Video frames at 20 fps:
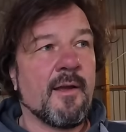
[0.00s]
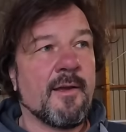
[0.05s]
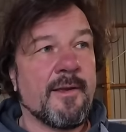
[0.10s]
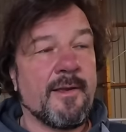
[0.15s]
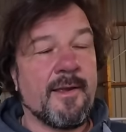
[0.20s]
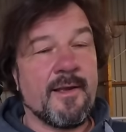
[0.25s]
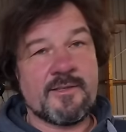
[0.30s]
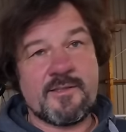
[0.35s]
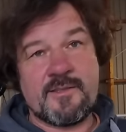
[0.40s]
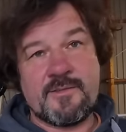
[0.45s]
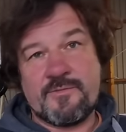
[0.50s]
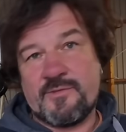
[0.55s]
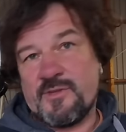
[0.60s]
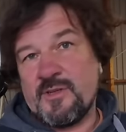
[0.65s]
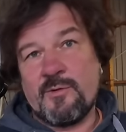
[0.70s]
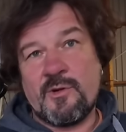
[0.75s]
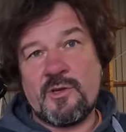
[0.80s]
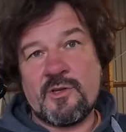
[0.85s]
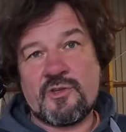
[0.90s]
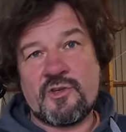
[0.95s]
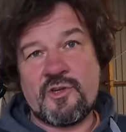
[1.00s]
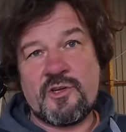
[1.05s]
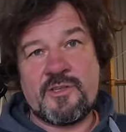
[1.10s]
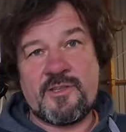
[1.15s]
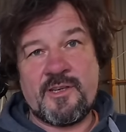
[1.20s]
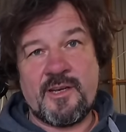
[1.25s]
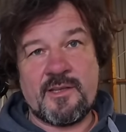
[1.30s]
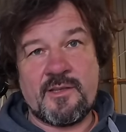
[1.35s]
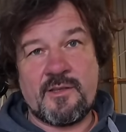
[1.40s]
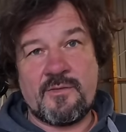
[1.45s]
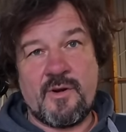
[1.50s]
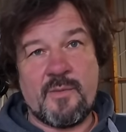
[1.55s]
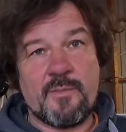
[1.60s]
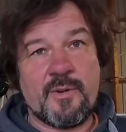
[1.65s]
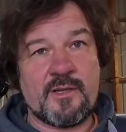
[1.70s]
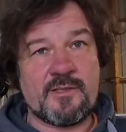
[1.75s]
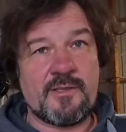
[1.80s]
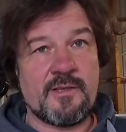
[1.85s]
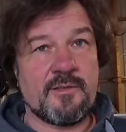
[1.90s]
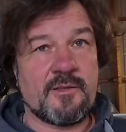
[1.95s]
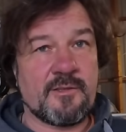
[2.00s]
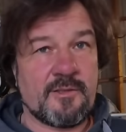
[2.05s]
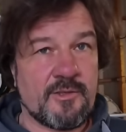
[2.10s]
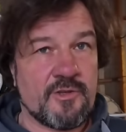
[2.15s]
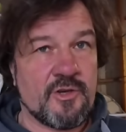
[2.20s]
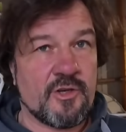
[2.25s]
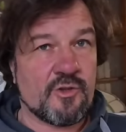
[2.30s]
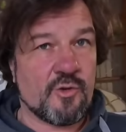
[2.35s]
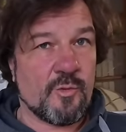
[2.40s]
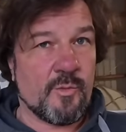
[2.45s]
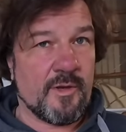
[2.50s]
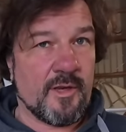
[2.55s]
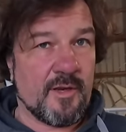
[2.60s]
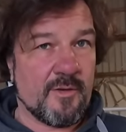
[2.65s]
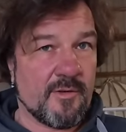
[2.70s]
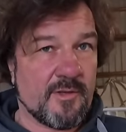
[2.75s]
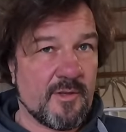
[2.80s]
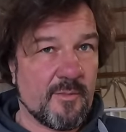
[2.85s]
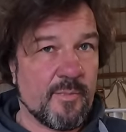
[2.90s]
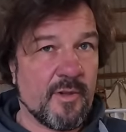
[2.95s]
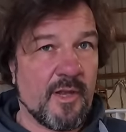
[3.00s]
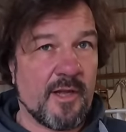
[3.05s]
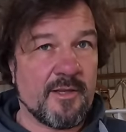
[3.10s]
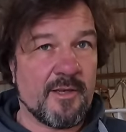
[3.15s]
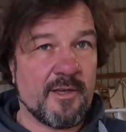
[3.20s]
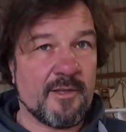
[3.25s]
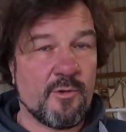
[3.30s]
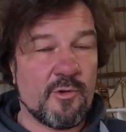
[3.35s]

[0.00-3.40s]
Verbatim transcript: И всего лишь 62% сейчас у меня в этом планере.